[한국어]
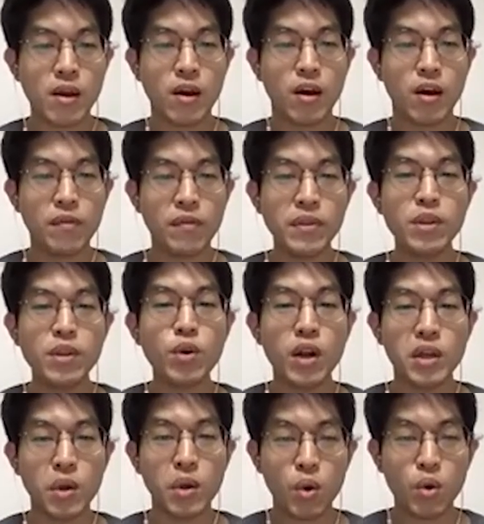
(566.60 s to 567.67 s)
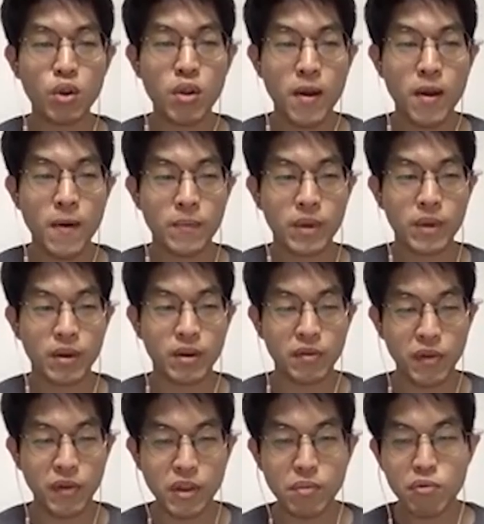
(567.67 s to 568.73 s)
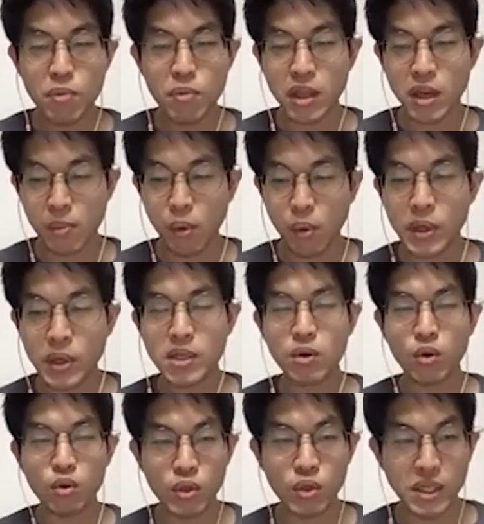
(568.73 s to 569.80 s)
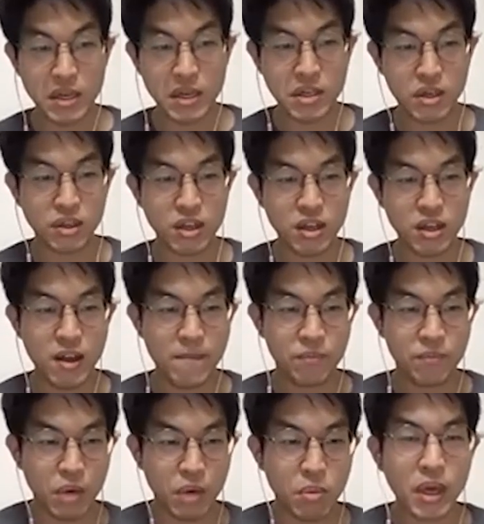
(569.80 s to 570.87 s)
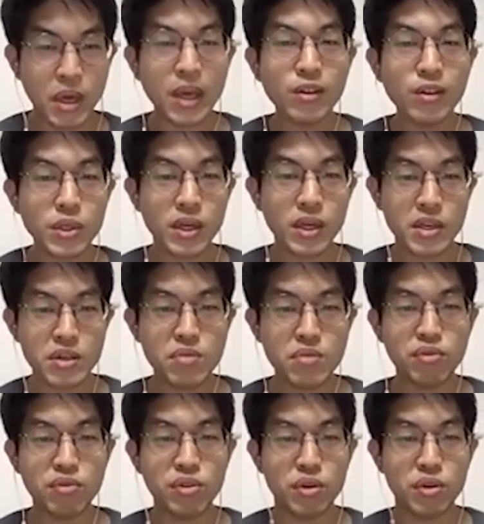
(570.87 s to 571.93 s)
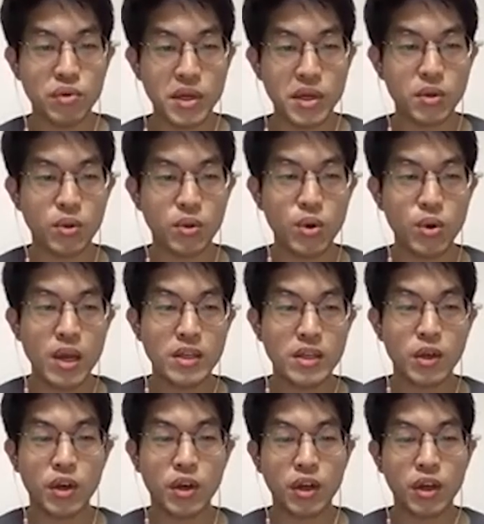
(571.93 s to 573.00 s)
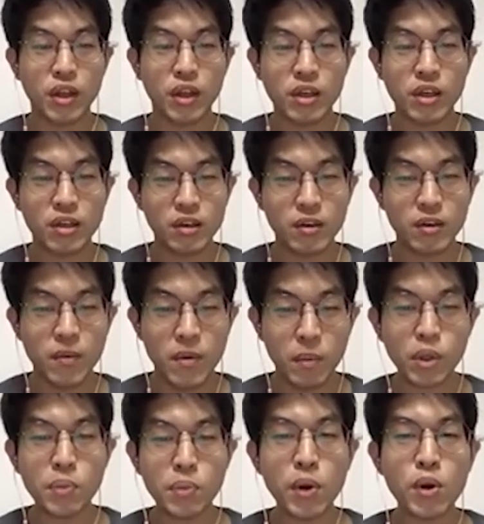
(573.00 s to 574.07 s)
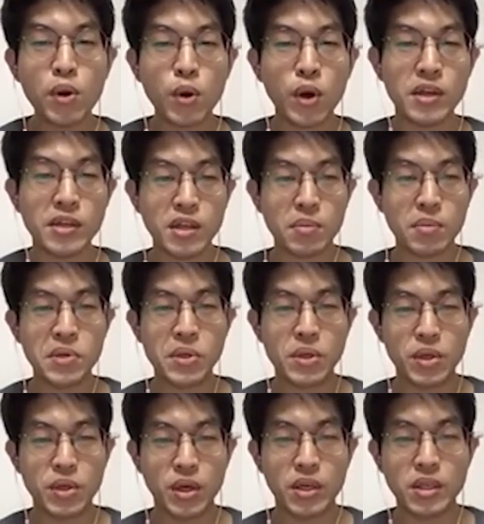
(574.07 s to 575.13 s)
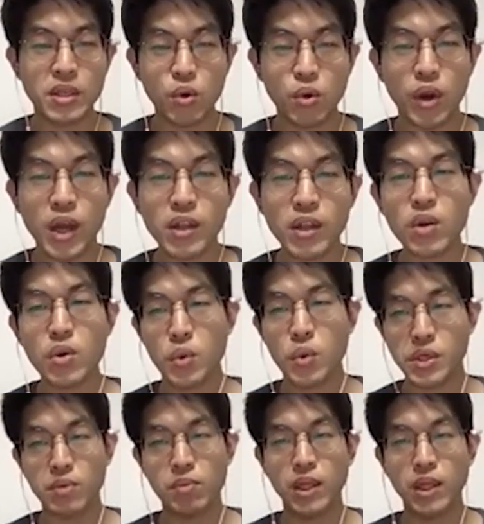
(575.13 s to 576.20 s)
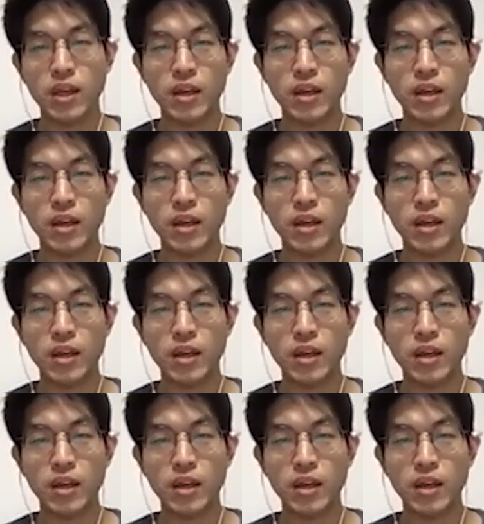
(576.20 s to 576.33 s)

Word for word: 펀드 관리 혹은 그 펀드뿐만 아니라 본계정으로 투자를 하시거나 아니면 개인 투자를 하시는 분들을 위해서도 저희가 이렇게 그 포트폴리오 관리 서비스를 저희가 제공을 해드리고 있습니다.